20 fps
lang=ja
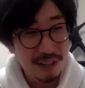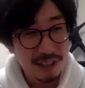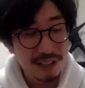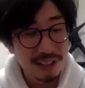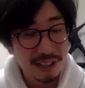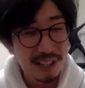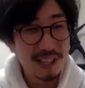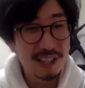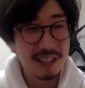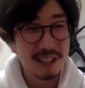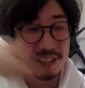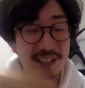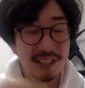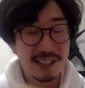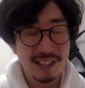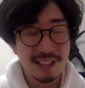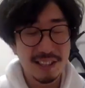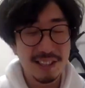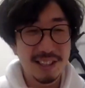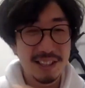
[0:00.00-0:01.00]
すげえ
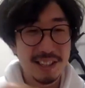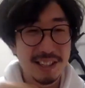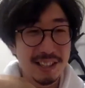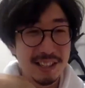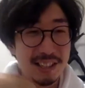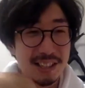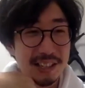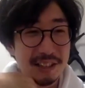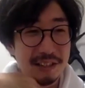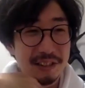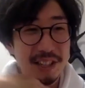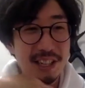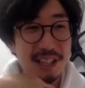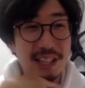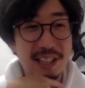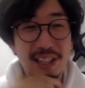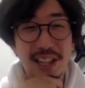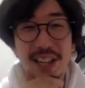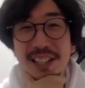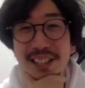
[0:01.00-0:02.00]
あの
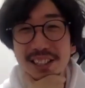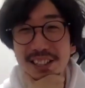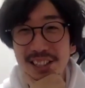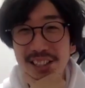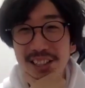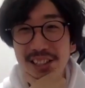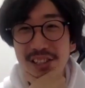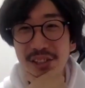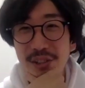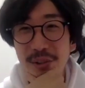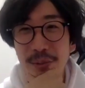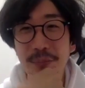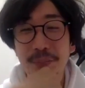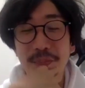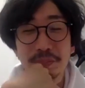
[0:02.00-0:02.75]
苦手だったんですよ。